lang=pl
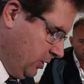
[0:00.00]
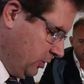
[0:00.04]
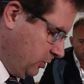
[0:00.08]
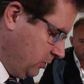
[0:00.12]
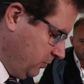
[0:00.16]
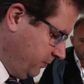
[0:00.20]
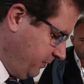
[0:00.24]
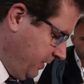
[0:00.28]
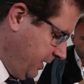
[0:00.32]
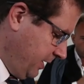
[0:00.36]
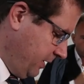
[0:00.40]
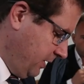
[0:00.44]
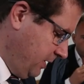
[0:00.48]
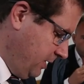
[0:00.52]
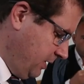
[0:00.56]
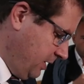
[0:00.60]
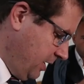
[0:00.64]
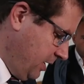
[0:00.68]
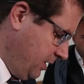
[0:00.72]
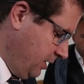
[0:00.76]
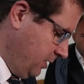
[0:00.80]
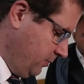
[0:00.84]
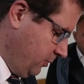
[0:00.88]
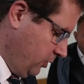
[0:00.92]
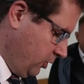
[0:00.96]
z uwagi
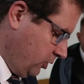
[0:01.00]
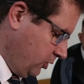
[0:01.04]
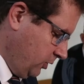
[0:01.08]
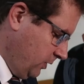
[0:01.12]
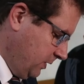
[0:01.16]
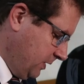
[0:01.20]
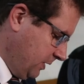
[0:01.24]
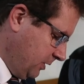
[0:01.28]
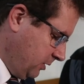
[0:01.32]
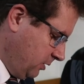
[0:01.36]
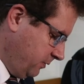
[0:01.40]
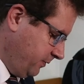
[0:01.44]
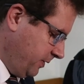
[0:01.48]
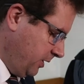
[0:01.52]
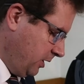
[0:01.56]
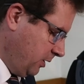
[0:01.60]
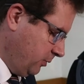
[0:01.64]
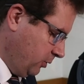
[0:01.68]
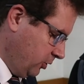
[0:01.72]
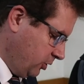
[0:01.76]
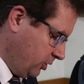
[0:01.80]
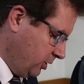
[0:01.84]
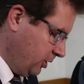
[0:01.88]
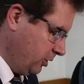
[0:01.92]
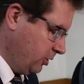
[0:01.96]
na niemożność zachowania
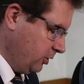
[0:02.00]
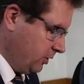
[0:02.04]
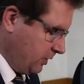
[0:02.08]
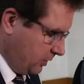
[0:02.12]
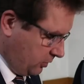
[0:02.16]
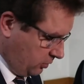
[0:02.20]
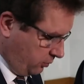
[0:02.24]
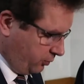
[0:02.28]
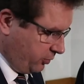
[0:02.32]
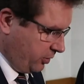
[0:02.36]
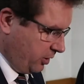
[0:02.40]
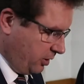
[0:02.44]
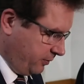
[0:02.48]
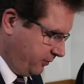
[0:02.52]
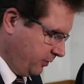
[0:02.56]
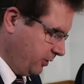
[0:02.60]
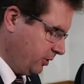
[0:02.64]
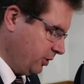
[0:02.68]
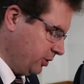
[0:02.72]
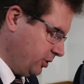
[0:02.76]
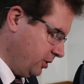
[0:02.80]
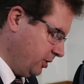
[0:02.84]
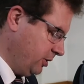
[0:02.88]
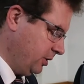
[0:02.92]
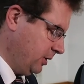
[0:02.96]
łącznego czasu przerwy
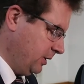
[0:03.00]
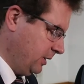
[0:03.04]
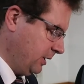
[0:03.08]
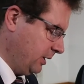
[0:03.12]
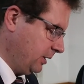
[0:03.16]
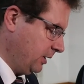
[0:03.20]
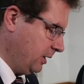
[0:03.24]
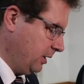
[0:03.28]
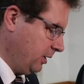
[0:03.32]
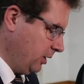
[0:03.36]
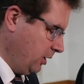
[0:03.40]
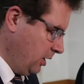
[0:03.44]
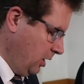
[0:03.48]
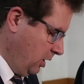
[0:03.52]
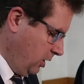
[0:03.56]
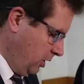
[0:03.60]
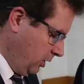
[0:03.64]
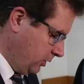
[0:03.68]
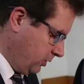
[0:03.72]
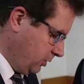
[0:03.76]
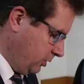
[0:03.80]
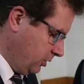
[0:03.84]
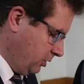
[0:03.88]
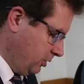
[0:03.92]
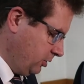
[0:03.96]
określonych itd. Tak o
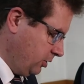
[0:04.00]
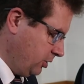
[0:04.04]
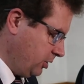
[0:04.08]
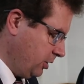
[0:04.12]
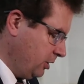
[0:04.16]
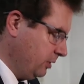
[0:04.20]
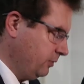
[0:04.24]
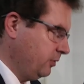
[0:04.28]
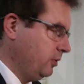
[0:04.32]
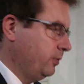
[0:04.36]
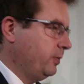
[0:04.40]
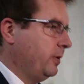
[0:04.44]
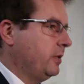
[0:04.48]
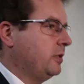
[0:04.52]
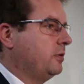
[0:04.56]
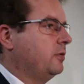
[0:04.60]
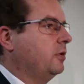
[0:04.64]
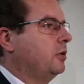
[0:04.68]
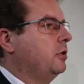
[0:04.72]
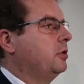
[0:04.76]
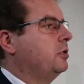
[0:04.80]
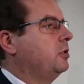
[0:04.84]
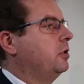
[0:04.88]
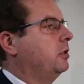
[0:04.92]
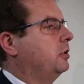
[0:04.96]
co chodzi, Szanowni Państwo?
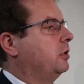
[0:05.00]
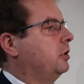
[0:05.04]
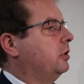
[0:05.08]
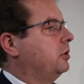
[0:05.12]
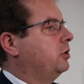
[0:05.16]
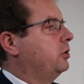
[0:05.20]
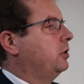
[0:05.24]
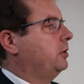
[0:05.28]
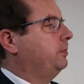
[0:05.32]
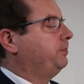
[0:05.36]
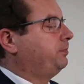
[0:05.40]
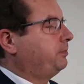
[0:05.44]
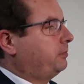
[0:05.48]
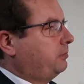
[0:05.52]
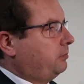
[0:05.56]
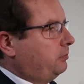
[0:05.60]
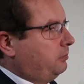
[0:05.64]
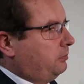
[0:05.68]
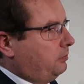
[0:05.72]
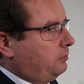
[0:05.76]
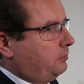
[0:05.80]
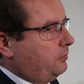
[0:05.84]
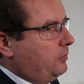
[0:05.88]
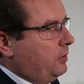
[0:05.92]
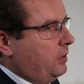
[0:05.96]
Chodzi o to, że
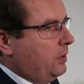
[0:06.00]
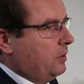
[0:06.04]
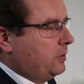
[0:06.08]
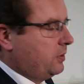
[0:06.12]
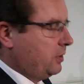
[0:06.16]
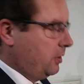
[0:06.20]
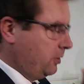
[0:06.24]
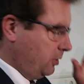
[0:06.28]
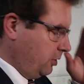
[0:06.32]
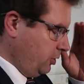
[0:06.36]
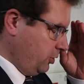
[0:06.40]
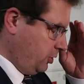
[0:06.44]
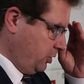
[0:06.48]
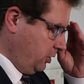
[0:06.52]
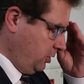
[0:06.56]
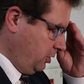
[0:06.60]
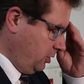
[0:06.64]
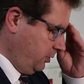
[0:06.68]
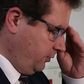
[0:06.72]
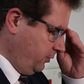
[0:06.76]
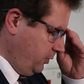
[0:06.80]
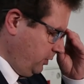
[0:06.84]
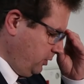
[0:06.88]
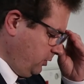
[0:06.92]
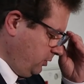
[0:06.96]
sąd doszedł
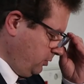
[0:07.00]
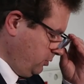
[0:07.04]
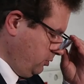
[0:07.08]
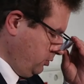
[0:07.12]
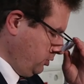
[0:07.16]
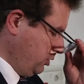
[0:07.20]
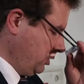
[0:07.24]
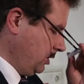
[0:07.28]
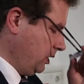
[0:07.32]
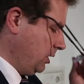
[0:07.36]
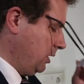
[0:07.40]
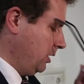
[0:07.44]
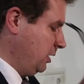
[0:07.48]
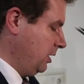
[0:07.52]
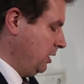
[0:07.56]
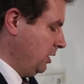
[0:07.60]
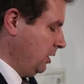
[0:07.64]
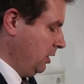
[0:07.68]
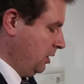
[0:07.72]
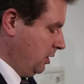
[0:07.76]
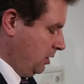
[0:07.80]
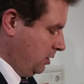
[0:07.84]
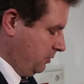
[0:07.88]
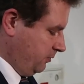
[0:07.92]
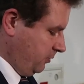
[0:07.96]
do wniosku, że
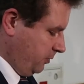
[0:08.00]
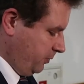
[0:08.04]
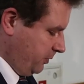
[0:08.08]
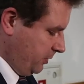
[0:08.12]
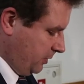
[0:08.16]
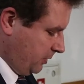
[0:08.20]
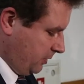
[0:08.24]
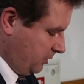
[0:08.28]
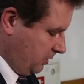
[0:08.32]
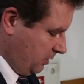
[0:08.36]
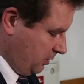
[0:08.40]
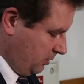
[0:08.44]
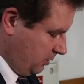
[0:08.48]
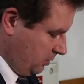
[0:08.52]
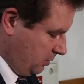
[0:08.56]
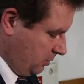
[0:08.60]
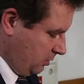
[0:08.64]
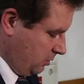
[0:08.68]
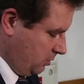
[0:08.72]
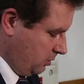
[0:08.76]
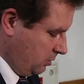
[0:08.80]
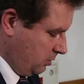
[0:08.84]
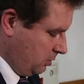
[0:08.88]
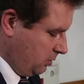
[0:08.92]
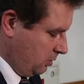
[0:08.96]
wobec y,
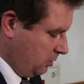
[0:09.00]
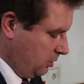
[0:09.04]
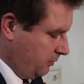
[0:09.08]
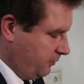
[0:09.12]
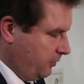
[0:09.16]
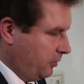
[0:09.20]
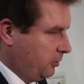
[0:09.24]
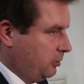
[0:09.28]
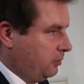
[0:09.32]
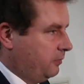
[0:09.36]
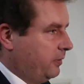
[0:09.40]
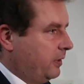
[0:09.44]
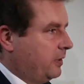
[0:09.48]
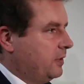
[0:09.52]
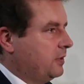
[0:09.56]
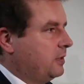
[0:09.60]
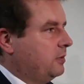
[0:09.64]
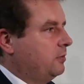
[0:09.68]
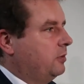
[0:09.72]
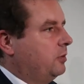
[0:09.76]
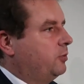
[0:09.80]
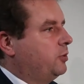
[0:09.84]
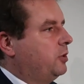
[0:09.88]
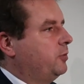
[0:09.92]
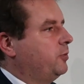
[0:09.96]
dowodów, jakie są
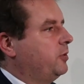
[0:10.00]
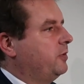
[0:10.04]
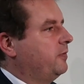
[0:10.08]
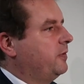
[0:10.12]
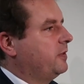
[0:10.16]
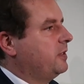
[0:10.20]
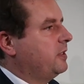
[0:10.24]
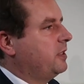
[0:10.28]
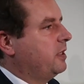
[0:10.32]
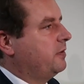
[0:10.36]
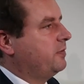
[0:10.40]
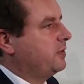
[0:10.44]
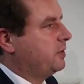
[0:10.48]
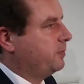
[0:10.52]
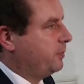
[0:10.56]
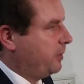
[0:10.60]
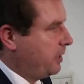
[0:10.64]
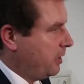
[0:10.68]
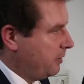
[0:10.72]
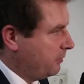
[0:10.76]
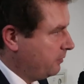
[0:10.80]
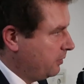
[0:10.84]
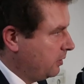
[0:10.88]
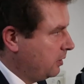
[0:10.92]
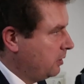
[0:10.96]
do przeprowadzenia w
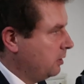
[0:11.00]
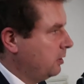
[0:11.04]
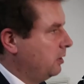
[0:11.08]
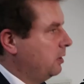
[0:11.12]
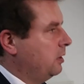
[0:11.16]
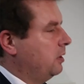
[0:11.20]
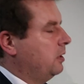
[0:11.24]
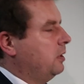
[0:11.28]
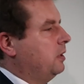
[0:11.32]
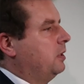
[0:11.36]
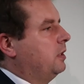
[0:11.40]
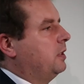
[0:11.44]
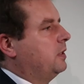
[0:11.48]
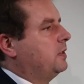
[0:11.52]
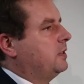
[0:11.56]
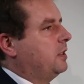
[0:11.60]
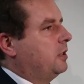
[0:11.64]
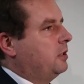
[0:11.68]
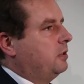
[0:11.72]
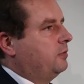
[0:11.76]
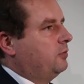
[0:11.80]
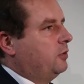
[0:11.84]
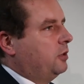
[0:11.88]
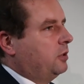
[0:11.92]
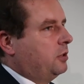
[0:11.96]
sprawie,
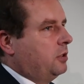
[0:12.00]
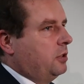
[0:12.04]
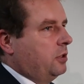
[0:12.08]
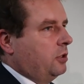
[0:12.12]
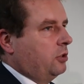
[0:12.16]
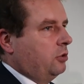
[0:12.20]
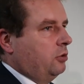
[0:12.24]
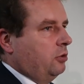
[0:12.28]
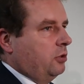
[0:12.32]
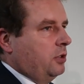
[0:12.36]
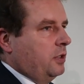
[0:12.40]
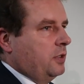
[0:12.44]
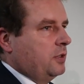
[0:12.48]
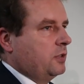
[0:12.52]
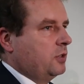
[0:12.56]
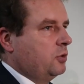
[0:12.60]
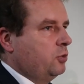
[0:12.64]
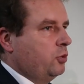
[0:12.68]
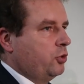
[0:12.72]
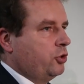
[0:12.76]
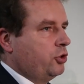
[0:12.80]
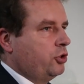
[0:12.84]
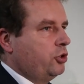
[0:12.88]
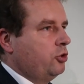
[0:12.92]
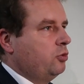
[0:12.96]
zarówno tych, które
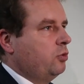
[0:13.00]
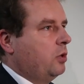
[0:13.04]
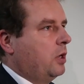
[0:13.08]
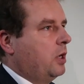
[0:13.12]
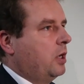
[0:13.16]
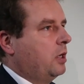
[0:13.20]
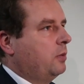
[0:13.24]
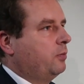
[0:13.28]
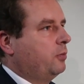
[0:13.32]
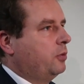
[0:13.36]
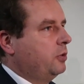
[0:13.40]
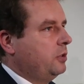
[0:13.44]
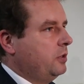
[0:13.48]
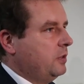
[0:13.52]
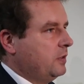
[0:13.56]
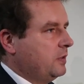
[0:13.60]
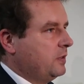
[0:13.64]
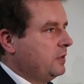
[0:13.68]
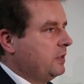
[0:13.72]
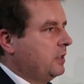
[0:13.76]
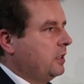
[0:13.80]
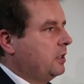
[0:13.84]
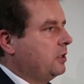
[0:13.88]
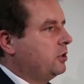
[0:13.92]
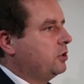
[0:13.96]
zgłosiła
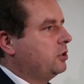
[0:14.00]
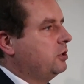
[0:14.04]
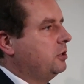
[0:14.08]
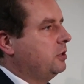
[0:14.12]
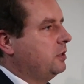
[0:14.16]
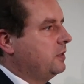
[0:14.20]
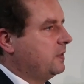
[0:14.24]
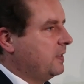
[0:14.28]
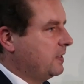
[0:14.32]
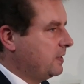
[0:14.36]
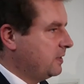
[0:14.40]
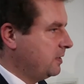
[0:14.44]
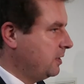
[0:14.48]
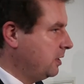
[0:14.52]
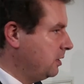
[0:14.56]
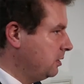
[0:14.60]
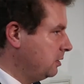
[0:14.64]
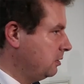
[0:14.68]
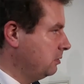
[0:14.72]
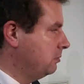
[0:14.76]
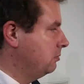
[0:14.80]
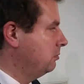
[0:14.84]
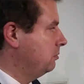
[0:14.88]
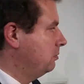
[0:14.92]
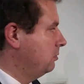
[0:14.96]
policja, czyli zeznań
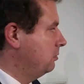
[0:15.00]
